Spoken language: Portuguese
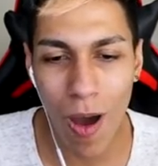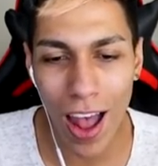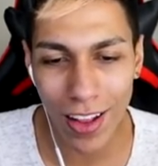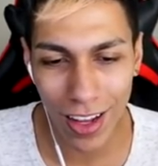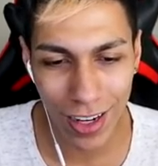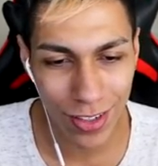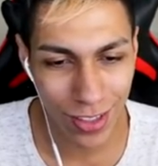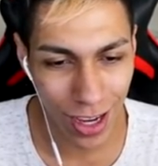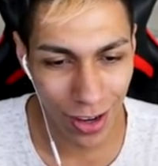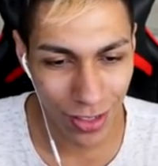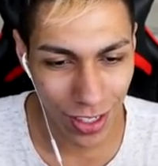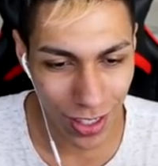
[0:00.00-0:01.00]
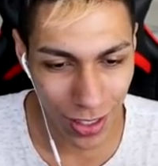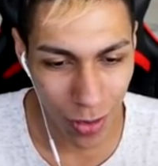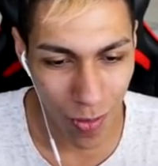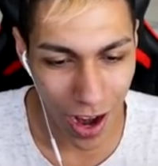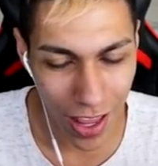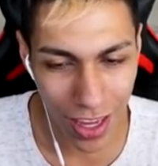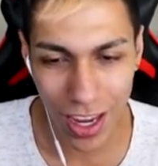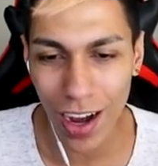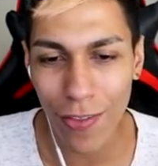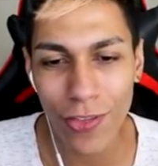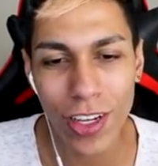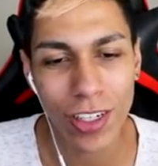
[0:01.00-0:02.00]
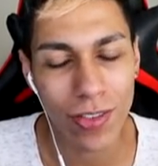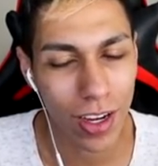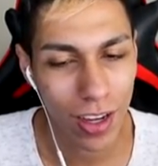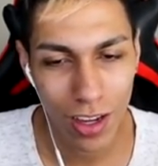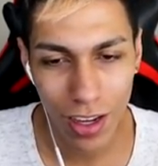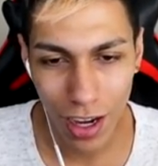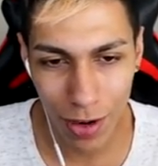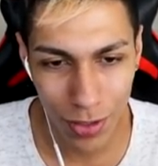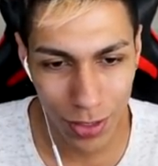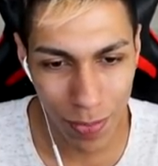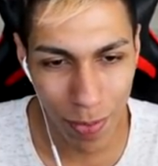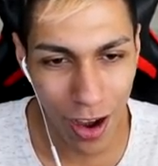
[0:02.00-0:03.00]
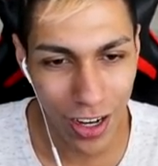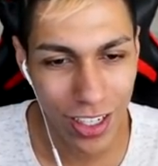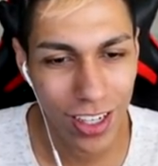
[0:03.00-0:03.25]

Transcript: você, tenha um, a não ser que você tenha um alien que crafte, velho. Aí você pode.